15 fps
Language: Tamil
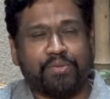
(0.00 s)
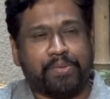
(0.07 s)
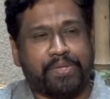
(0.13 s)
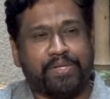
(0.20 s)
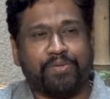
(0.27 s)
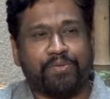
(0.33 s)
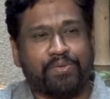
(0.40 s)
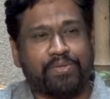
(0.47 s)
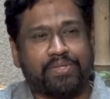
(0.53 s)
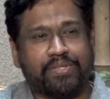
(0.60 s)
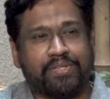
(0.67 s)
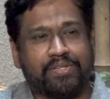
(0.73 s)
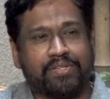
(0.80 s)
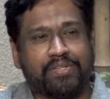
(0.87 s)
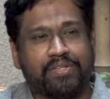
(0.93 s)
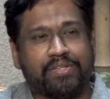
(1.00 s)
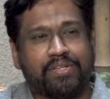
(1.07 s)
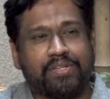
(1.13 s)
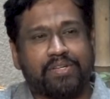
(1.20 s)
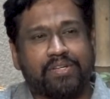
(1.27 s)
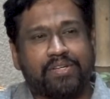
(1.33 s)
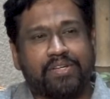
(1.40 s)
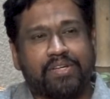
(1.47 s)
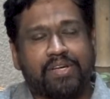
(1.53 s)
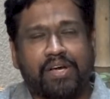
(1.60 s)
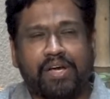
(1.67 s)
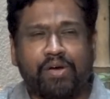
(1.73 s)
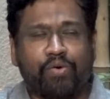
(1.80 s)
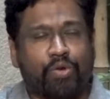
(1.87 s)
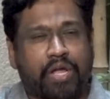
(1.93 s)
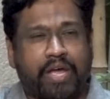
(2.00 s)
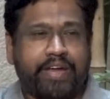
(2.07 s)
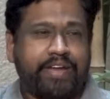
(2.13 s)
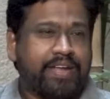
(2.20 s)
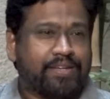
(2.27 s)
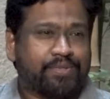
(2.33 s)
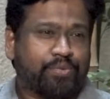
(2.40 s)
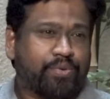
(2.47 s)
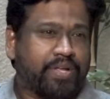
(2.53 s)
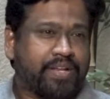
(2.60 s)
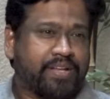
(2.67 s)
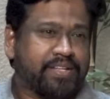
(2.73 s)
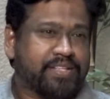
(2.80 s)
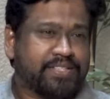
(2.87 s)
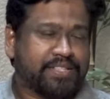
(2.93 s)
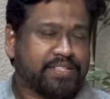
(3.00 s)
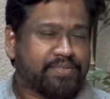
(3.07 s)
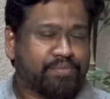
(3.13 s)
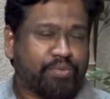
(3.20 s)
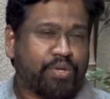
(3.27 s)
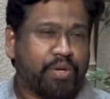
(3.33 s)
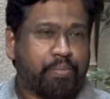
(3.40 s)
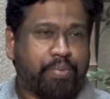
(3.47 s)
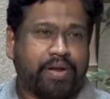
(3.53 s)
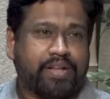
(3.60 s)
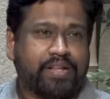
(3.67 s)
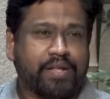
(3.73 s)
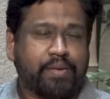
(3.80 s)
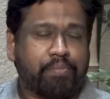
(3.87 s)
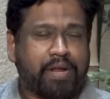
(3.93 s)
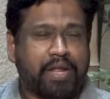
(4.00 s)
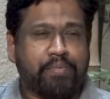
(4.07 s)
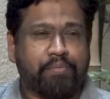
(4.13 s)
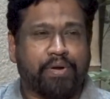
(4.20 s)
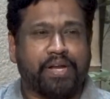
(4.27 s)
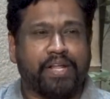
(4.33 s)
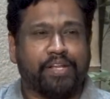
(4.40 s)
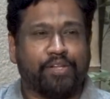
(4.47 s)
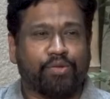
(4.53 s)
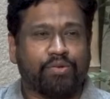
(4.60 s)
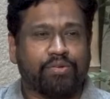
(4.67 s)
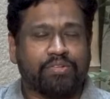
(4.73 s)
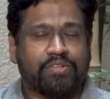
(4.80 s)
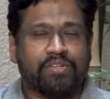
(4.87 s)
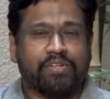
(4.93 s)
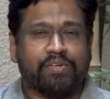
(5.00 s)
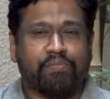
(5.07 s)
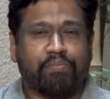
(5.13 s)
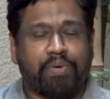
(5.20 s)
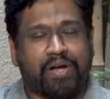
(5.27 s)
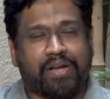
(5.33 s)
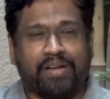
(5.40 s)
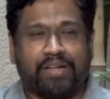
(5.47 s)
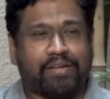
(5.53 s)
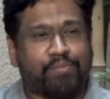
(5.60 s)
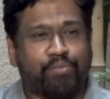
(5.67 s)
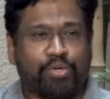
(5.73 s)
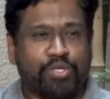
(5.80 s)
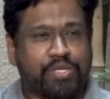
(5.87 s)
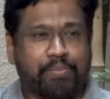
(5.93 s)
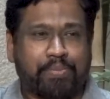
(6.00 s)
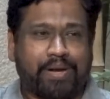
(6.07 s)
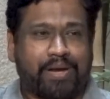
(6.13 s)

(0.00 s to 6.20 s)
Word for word: அதுக்காக நான் ஸ்டெப் ஏதாவது ஐடியா தான் ஒரு ஐடியாஸ் கூட இருந்துச்சு முதல்ல பண்ணுறதா பிளான் பண்ணியிருந்தோம் பார்க்கலாம் முடிஞ்சால்